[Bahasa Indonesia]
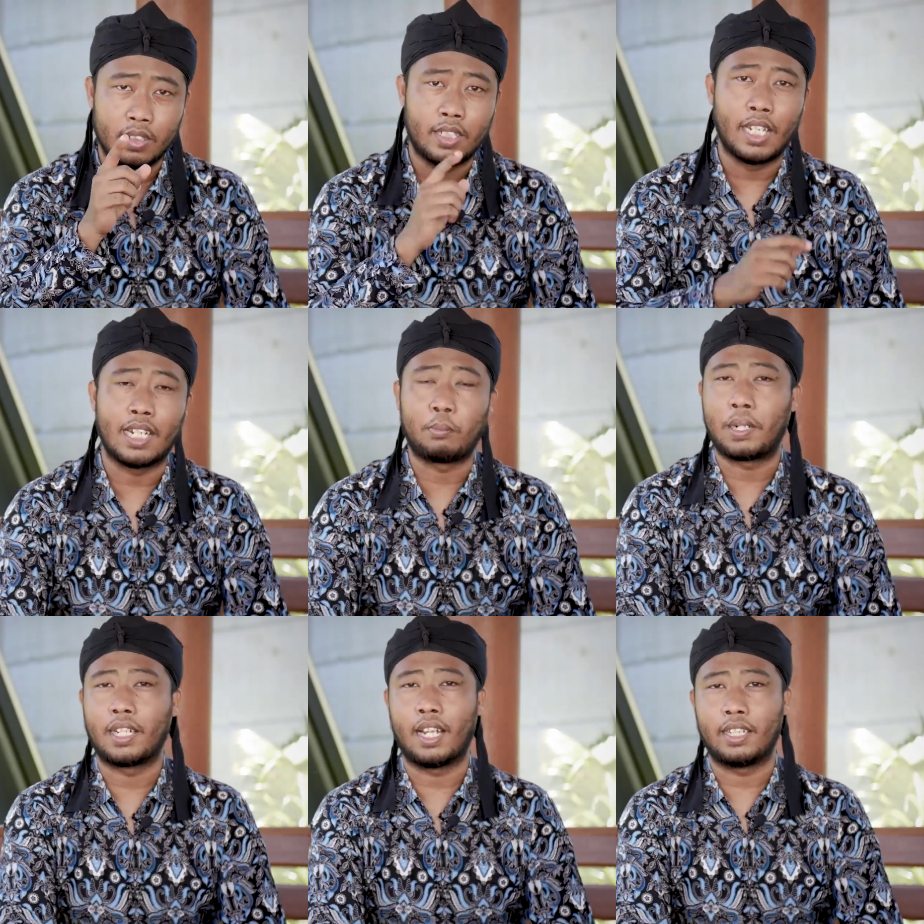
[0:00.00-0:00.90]
di
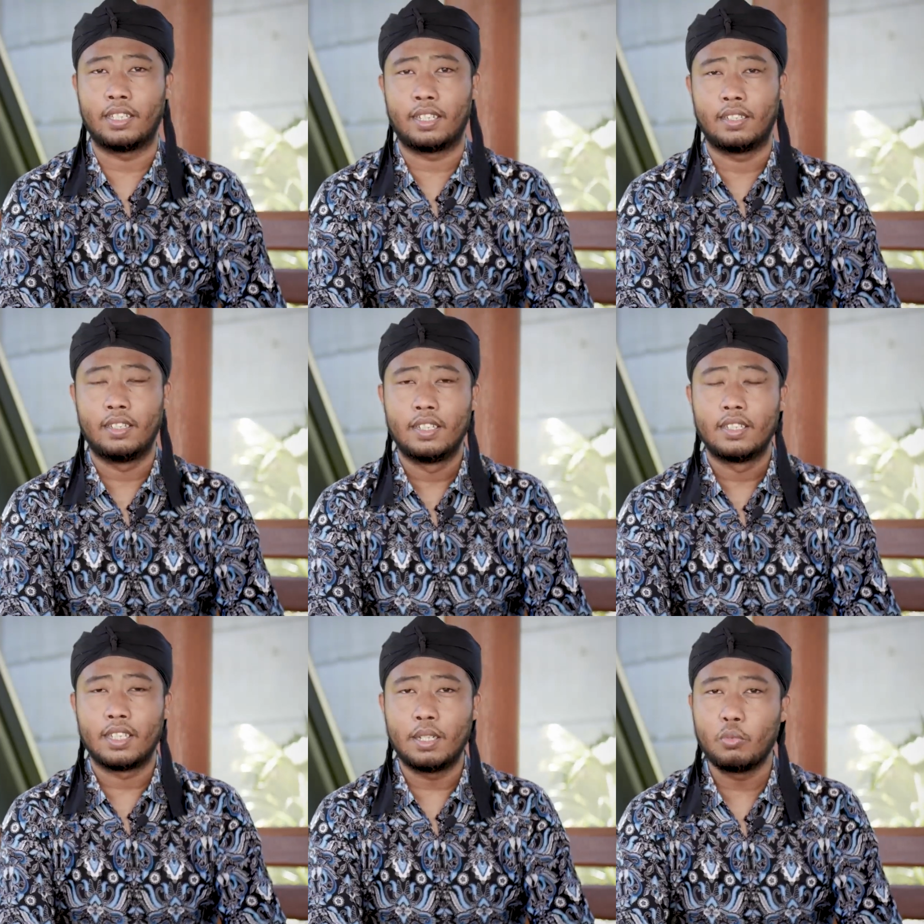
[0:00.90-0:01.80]
hadapan kalian
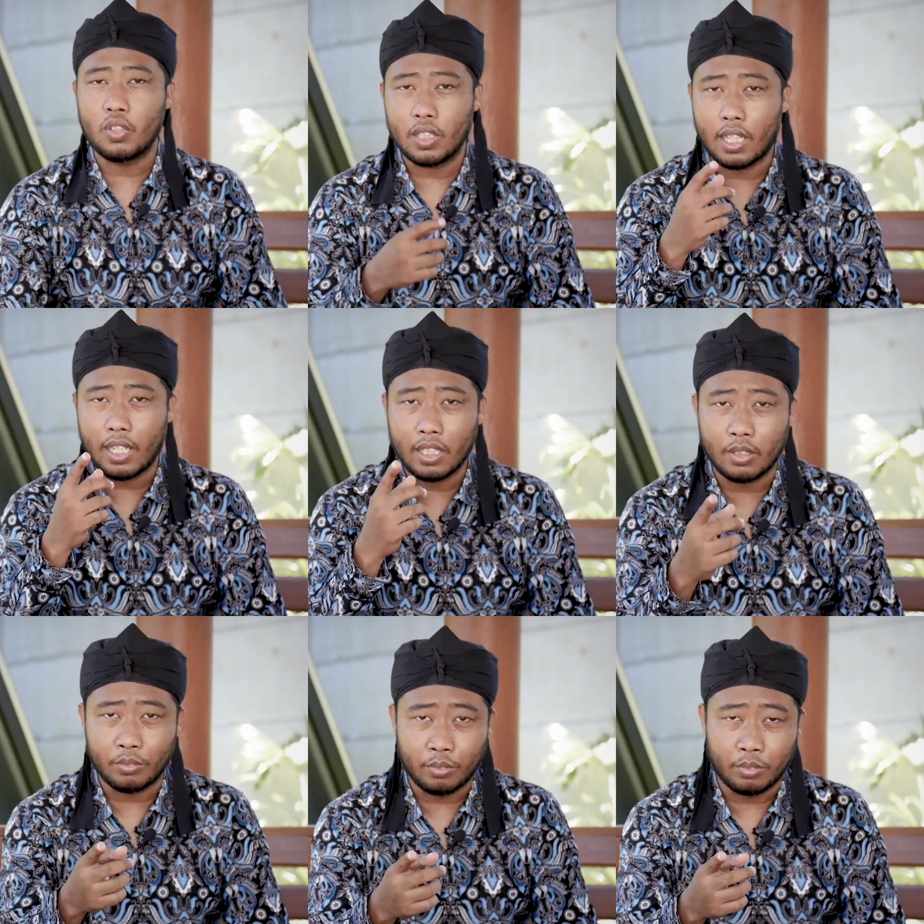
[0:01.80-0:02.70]
jadi mustika
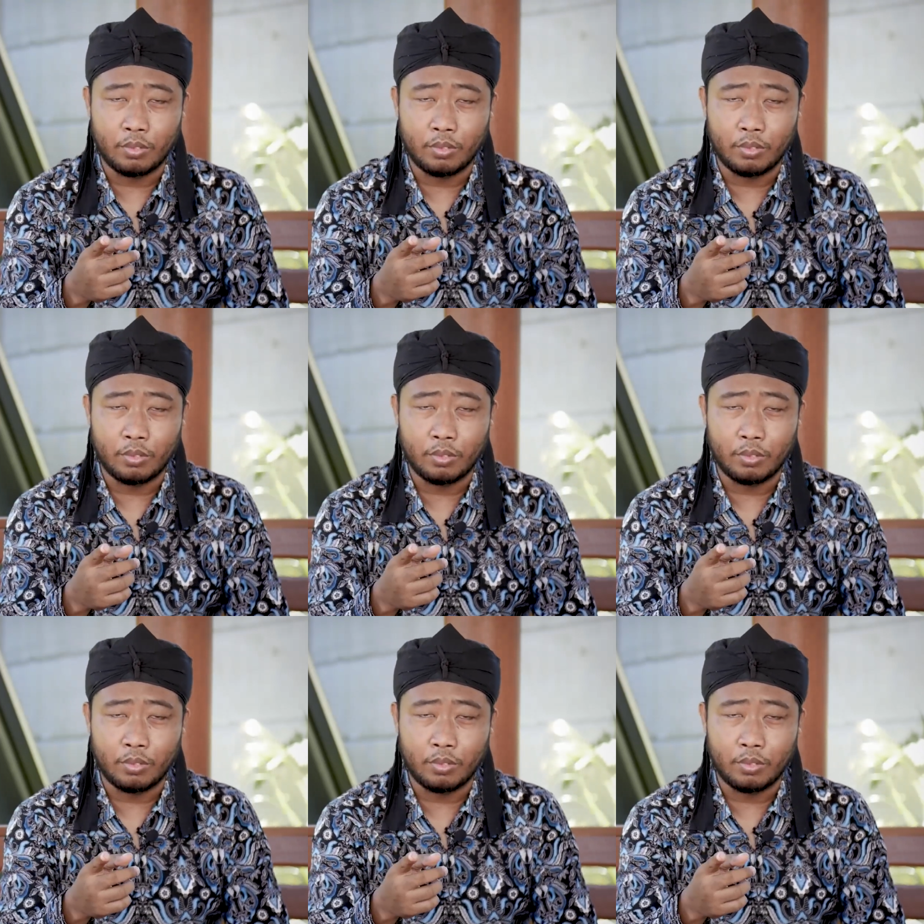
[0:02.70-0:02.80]
itu